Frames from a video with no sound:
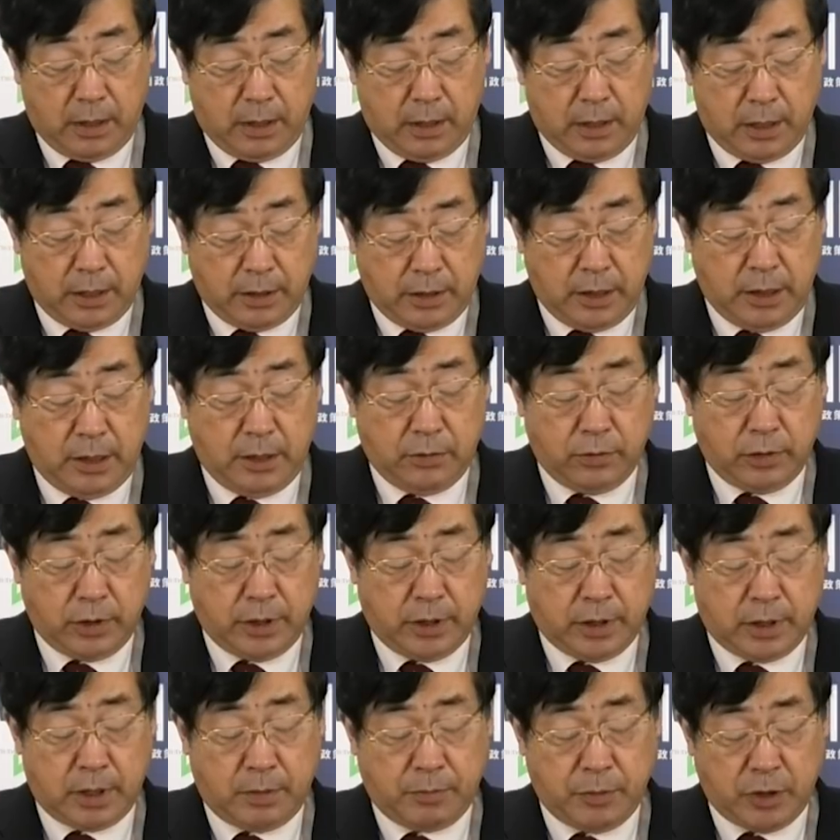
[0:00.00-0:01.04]
2位の
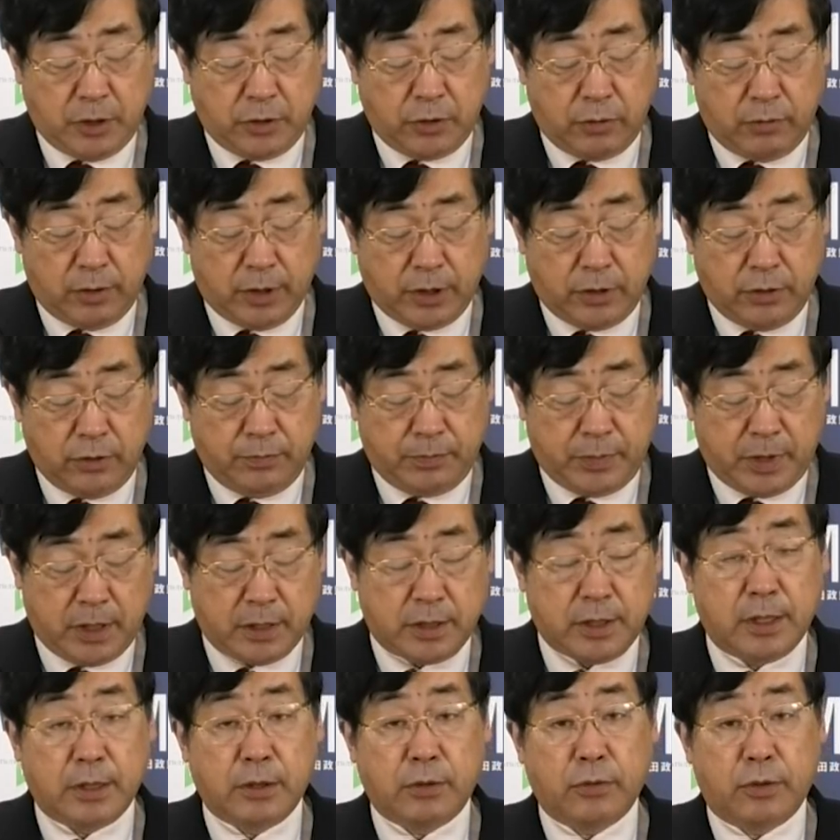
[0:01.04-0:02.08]
立憲民主党が
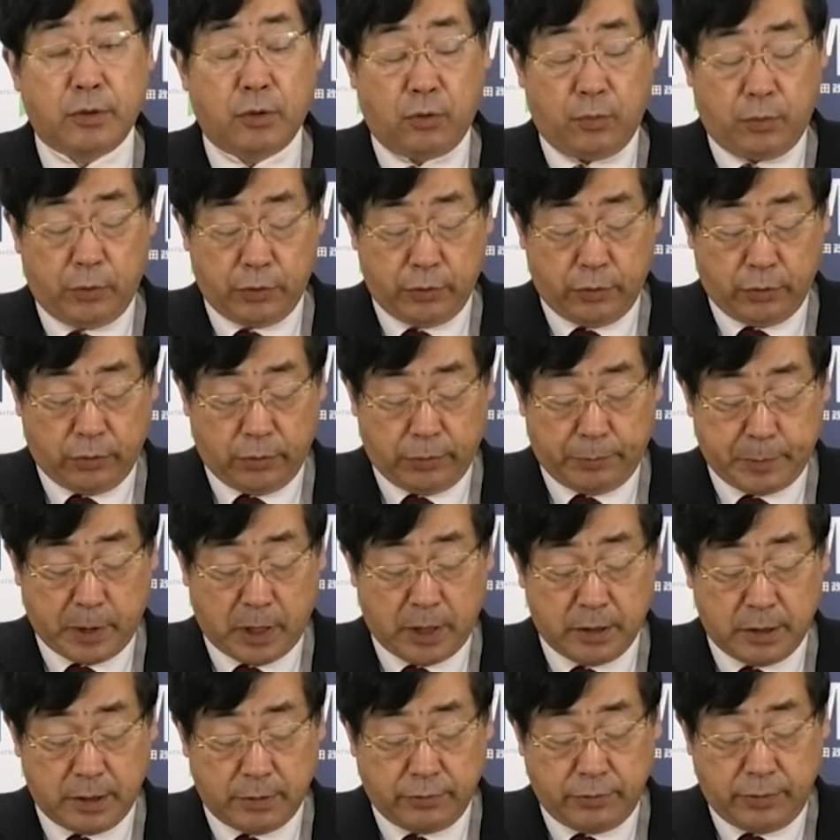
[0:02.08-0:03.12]
9%でほぼ横
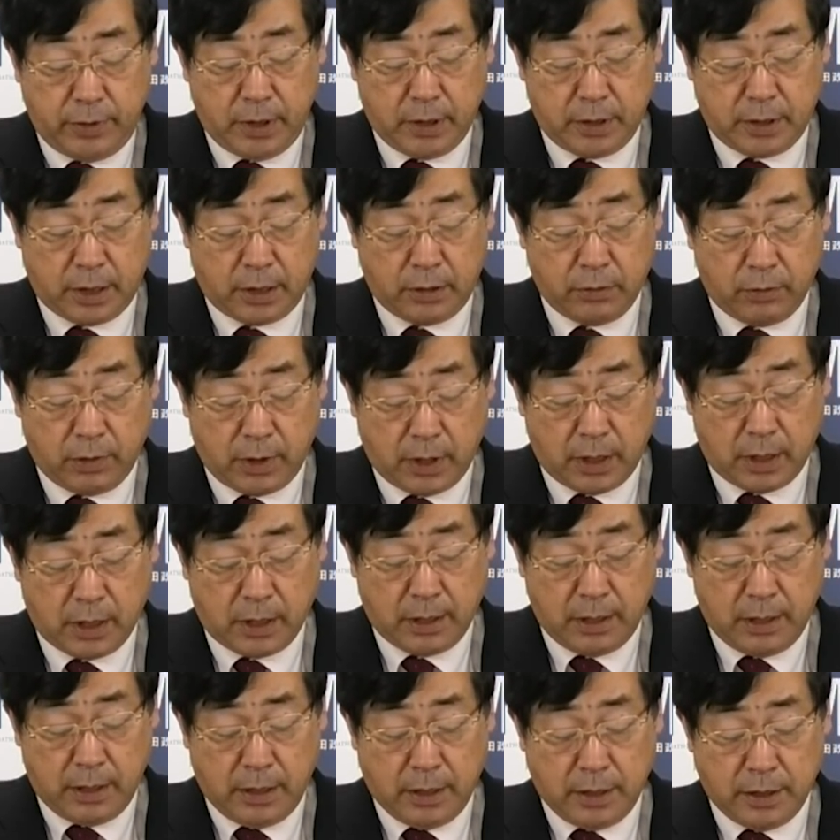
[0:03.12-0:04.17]
ばいで、増えたの
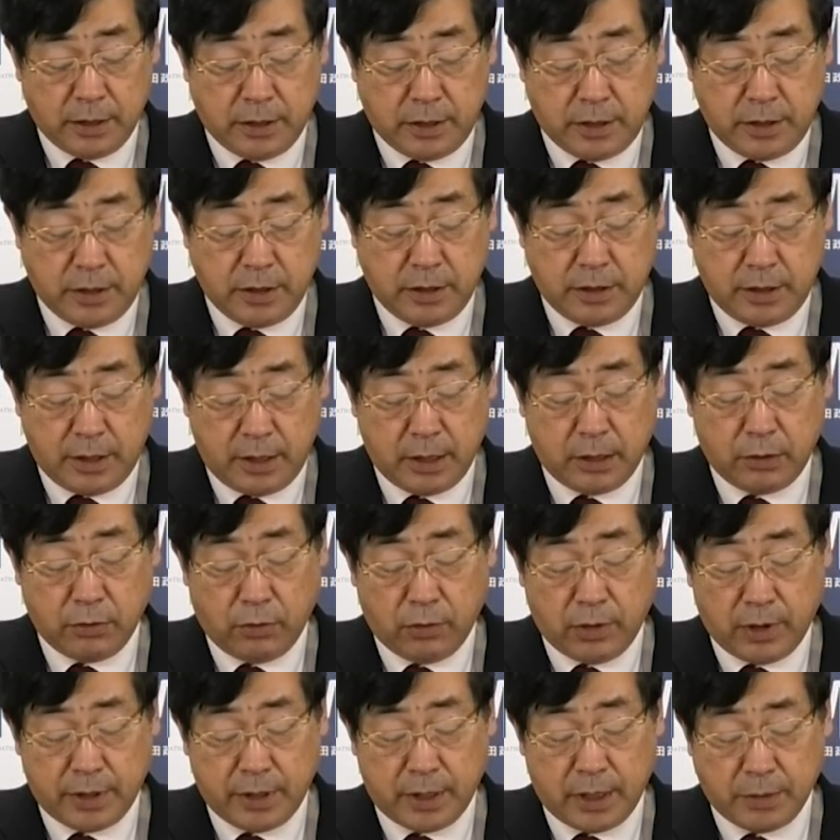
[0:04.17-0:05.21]
が、支持政
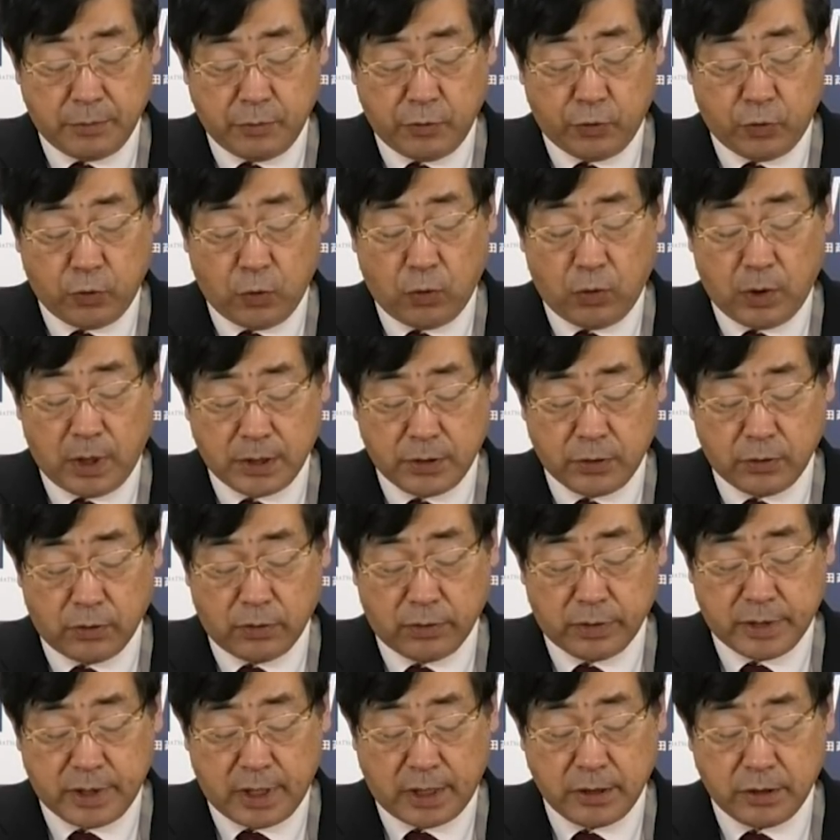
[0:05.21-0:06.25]
党がない無党派
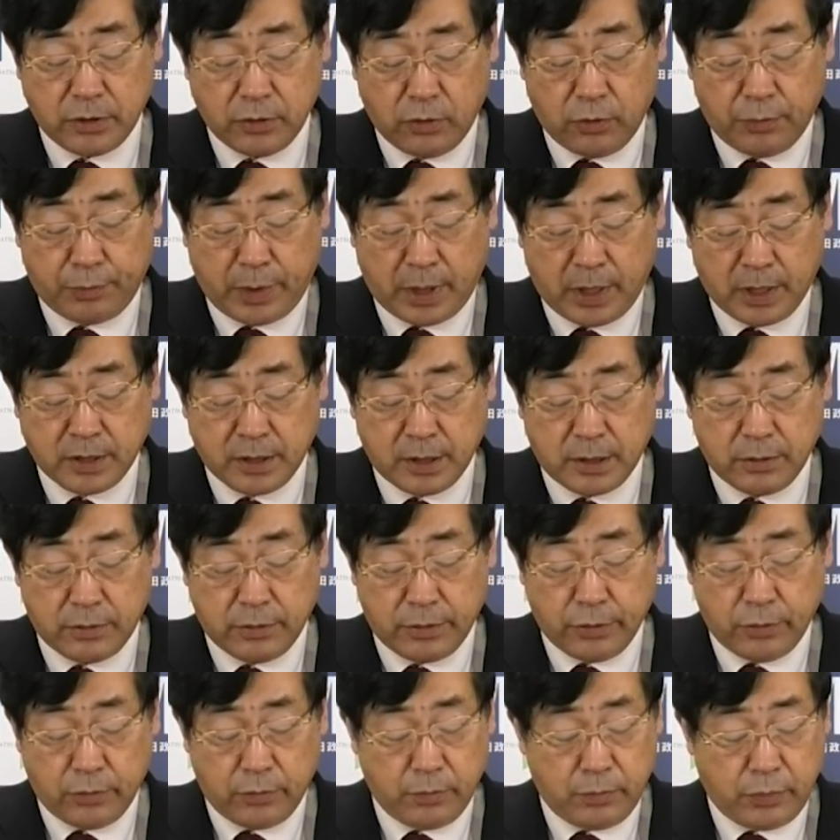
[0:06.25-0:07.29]
層
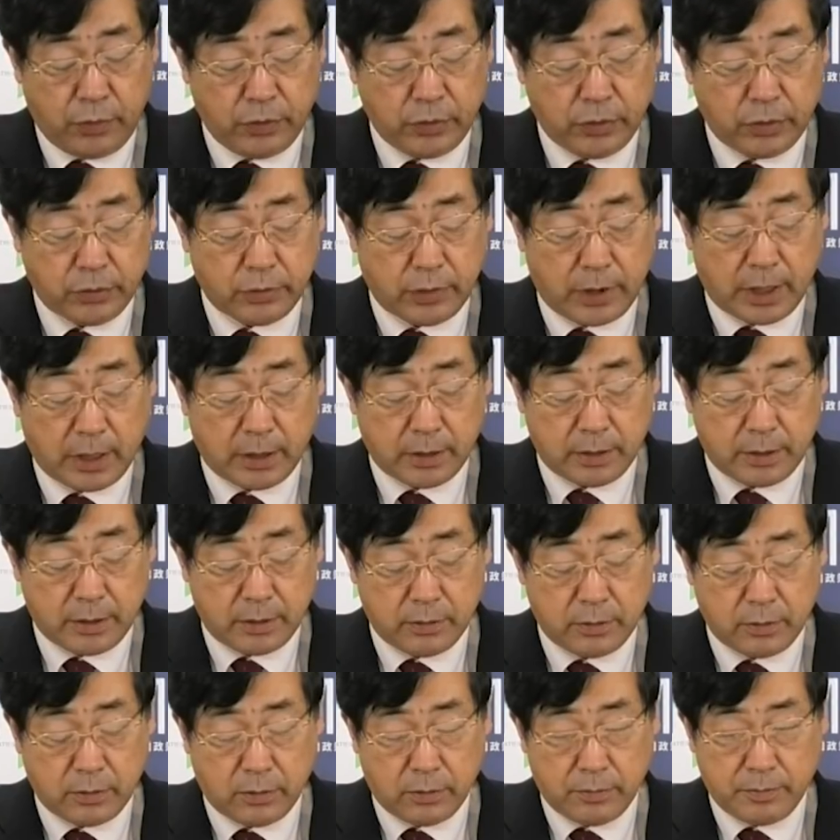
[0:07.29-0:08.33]
35%で4ポイント上がってい
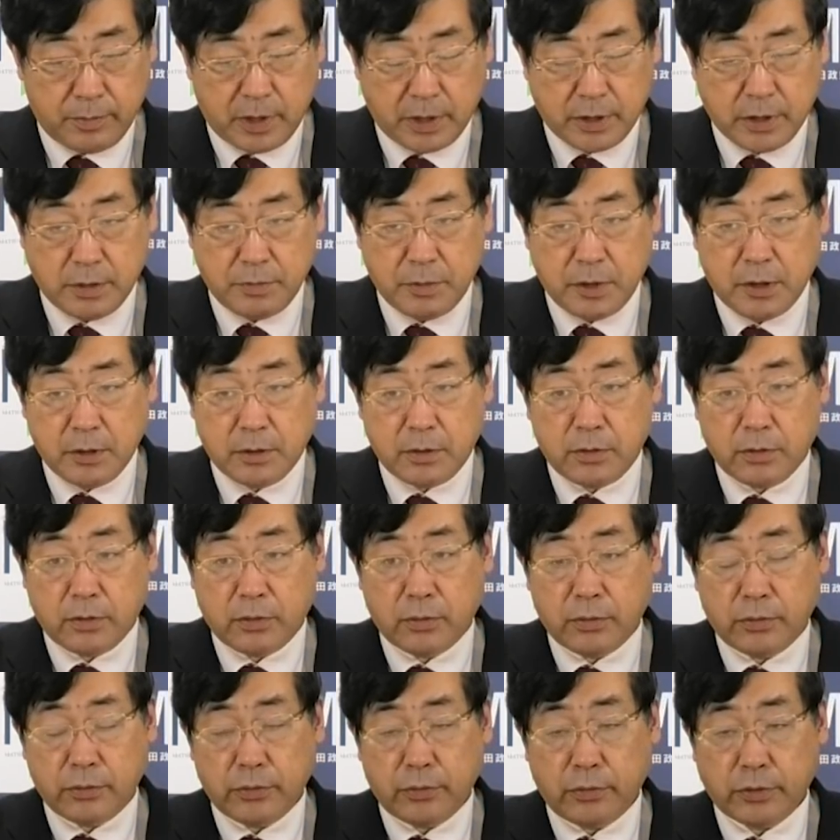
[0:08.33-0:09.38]
ると、まあ、自民
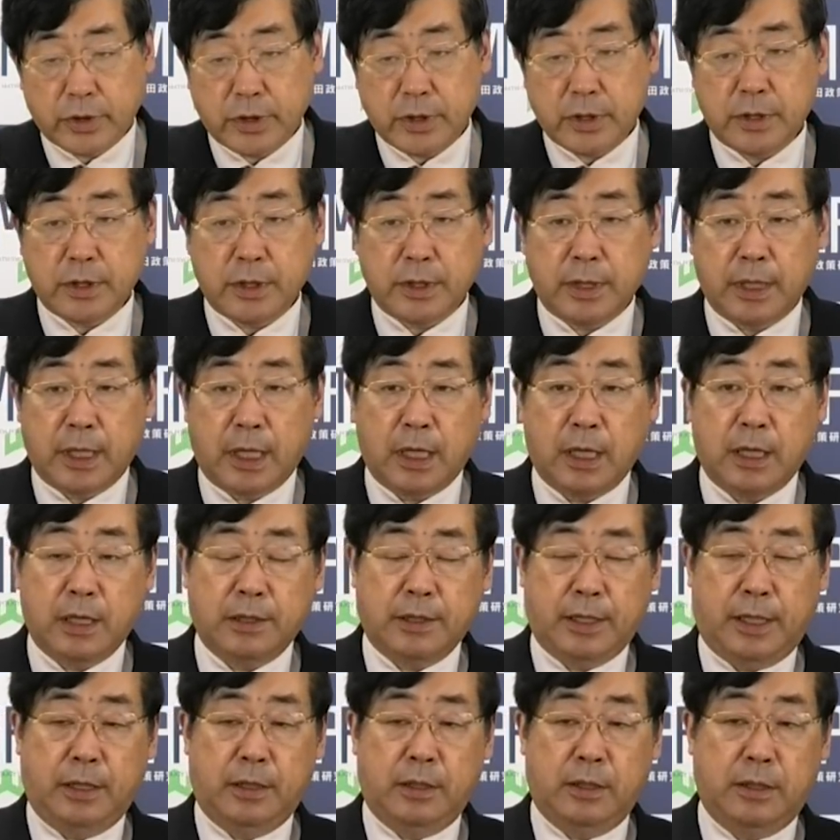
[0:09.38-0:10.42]
党の支持
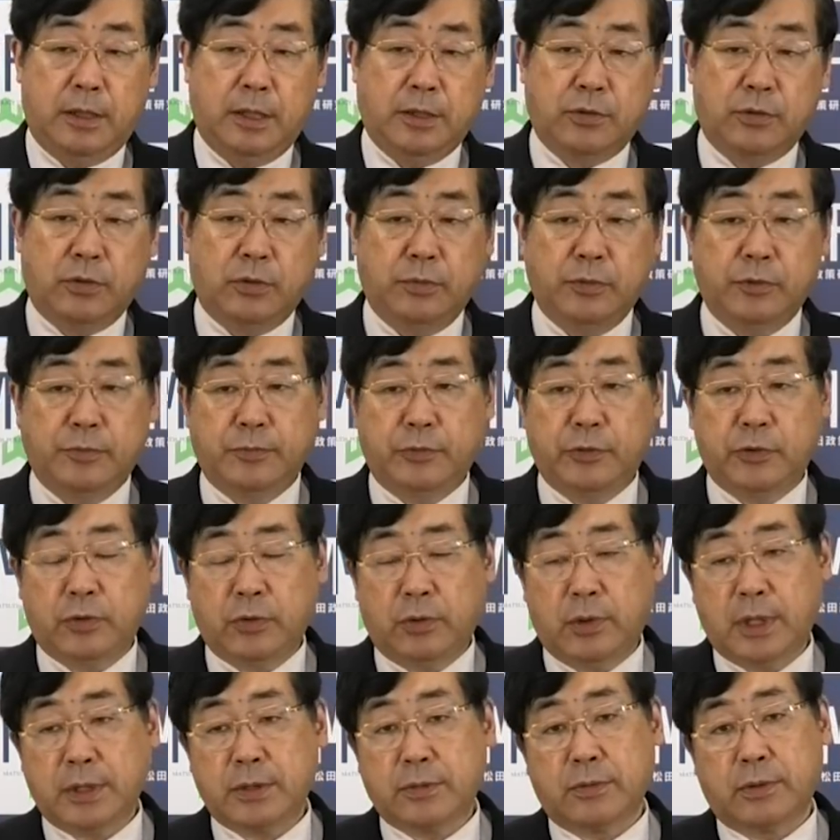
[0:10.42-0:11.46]
が減って、その分無党
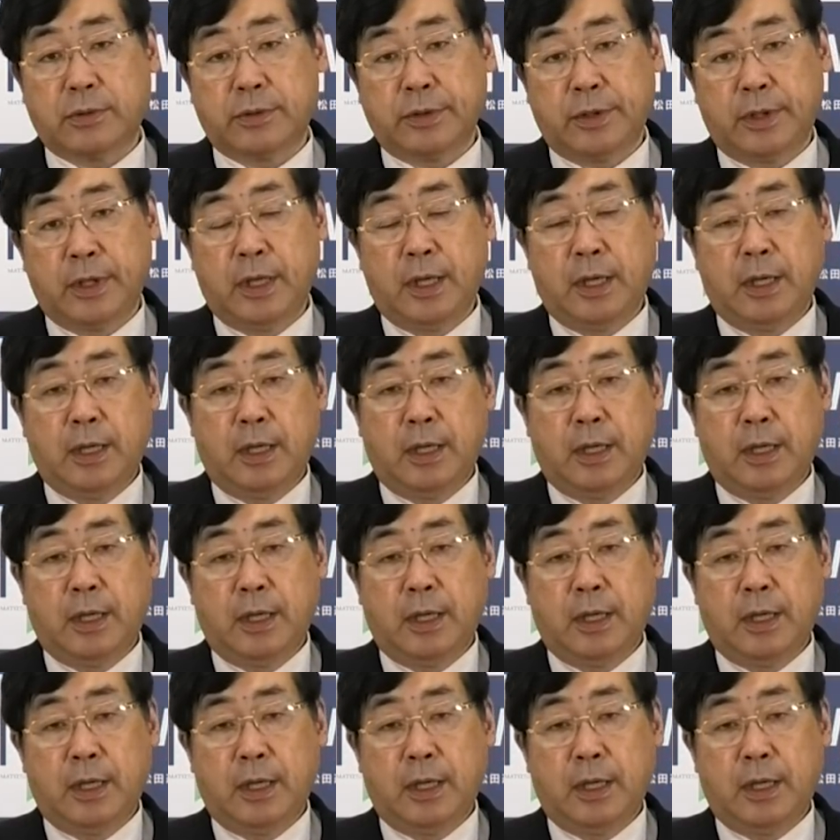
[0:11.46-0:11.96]
派層、ね、